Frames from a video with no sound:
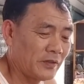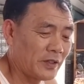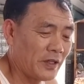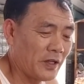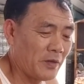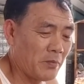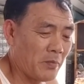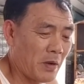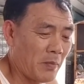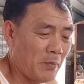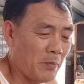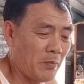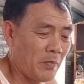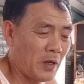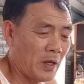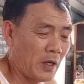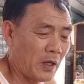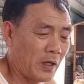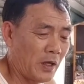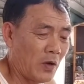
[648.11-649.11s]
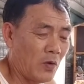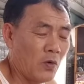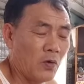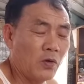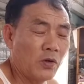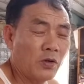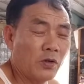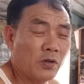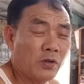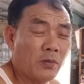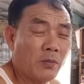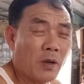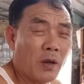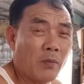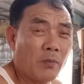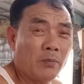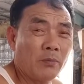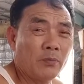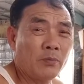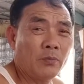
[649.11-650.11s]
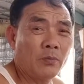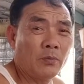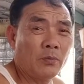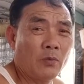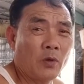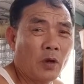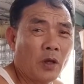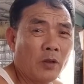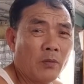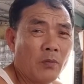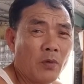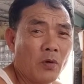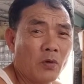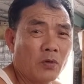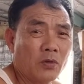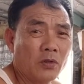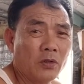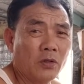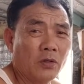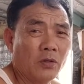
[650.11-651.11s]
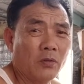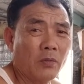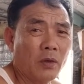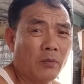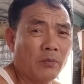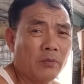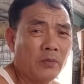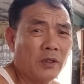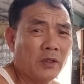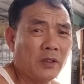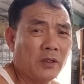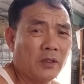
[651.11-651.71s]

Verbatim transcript: Cái mắm mà nấu rồi, mắm loại một rồi, mắm